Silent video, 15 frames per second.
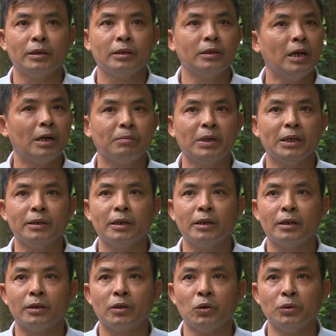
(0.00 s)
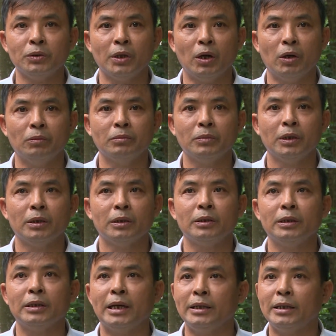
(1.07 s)
Rồi đặc biệt nhất là thôn xóm,
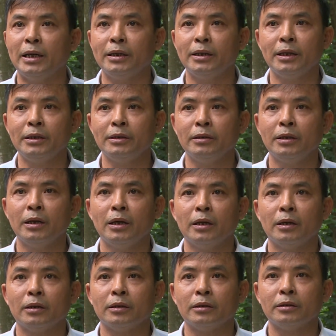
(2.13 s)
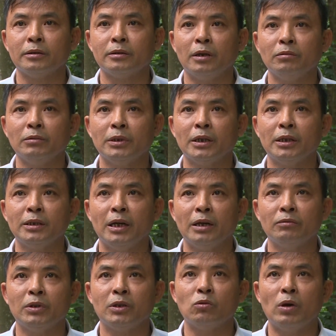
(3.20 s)
rồi ngành an ninh trong cái thời
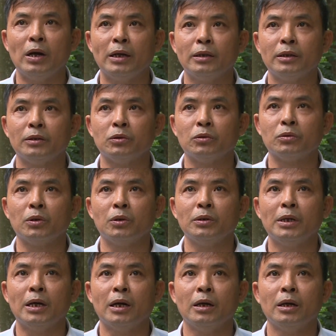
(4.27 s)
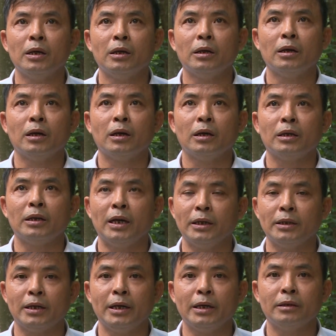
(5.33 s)
gian vừa qua là chúng tôi đã
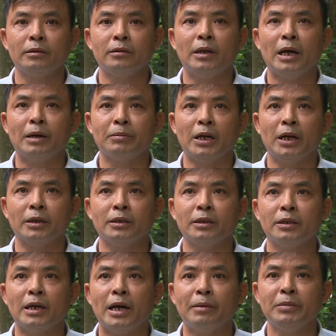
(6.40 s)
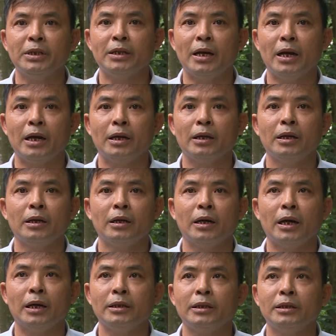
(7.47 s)
gắn kết làm các cái camera
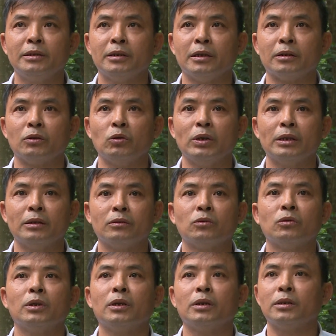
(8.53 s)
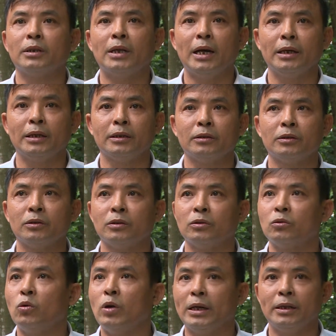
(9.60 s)
an ninh trực tuyến của ở tại
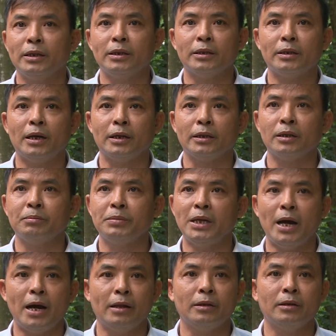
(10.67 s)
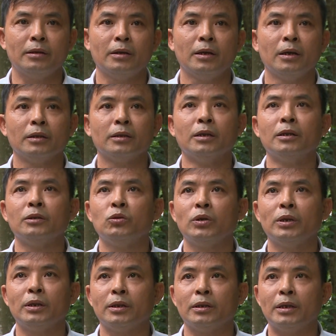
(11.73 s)
quản lý ở tại cấp xã là thường
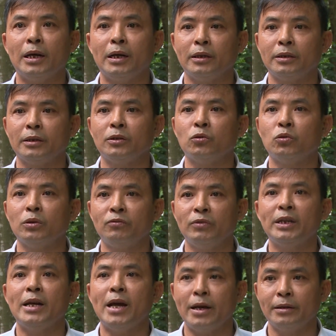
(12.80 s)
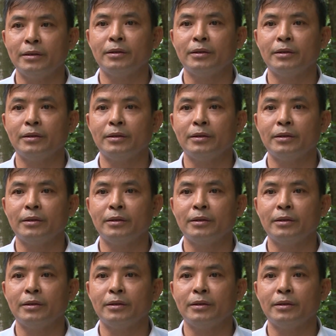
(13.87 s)
xuyên ở tại cái khuôn viên này.